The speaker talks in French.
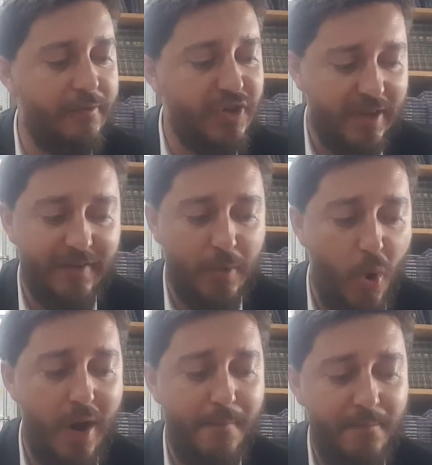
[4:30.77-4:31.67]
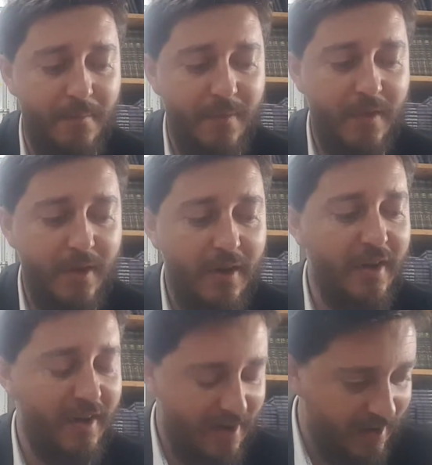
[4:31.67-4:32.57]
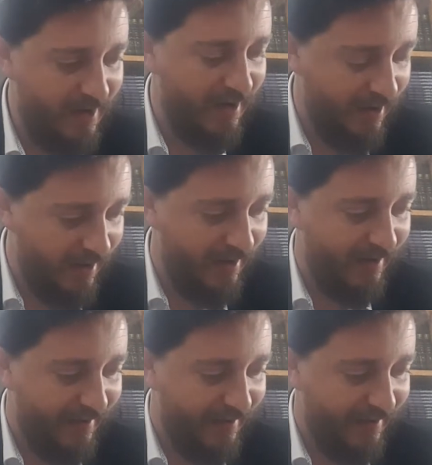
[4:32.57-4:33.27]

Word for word: vous êtes avec moi Ligne 16.